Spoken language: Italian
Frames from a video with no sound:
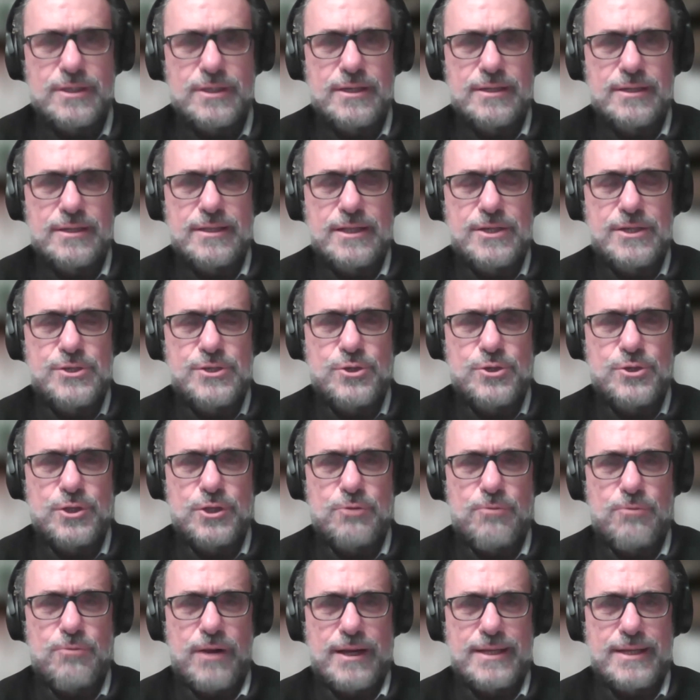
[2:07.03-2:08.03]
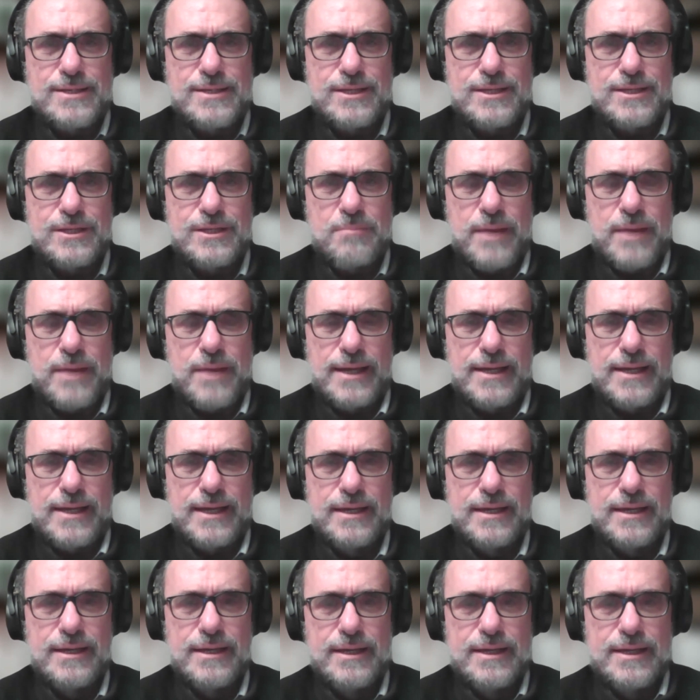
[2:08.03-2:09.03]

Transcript: eh, nel giro di qualche settimana,